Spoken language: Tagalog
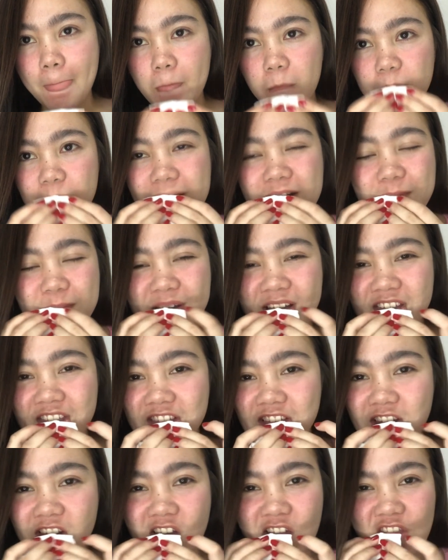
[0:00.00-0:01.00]
para
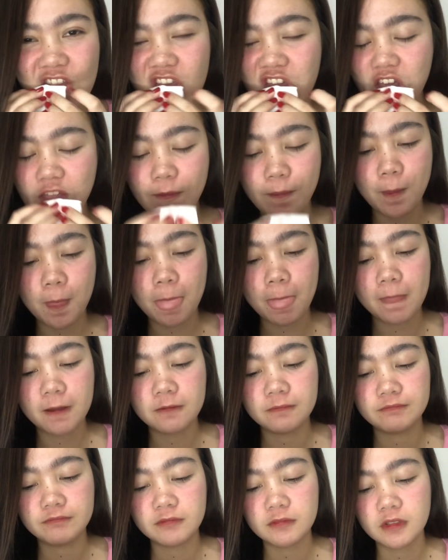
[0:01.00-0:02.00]
makita natin
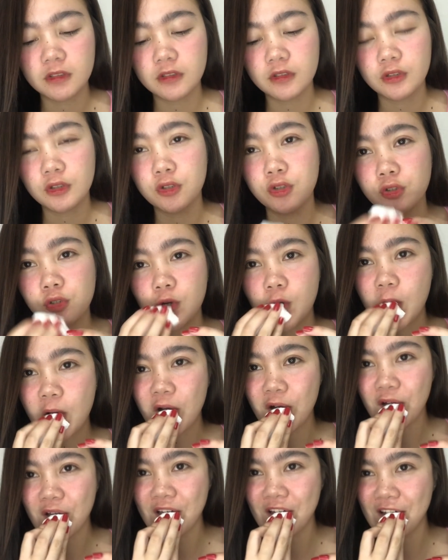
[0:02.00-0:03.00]
kung
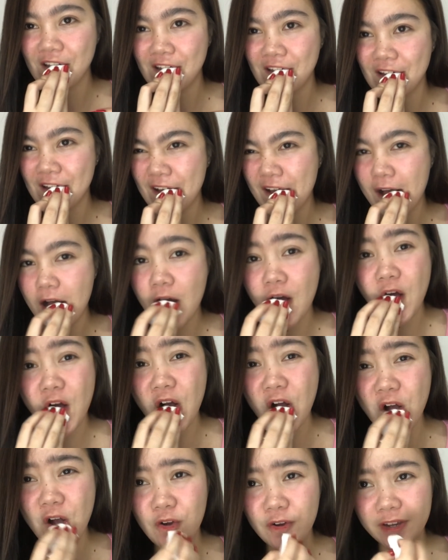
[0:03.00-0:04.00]

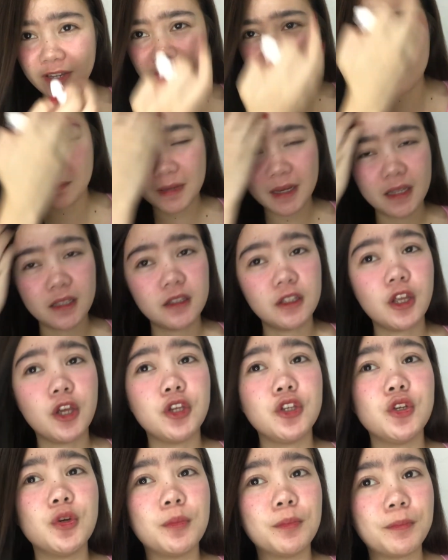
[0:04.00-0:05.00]
okay naman
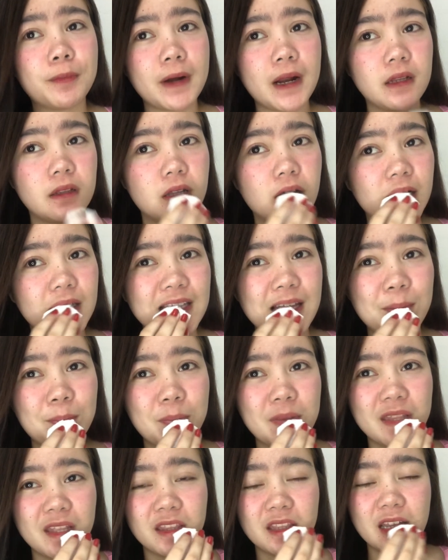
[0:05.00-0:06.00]
yung product na
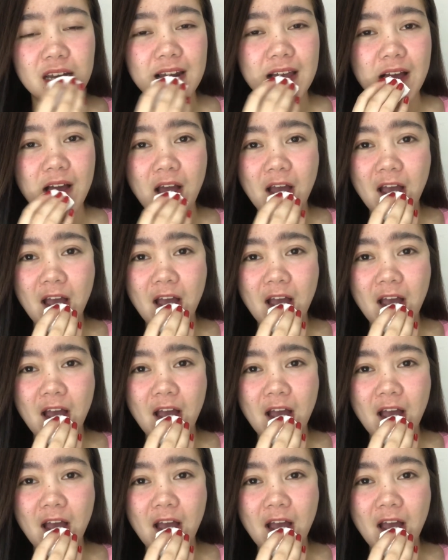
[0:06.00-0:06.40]
pinadala.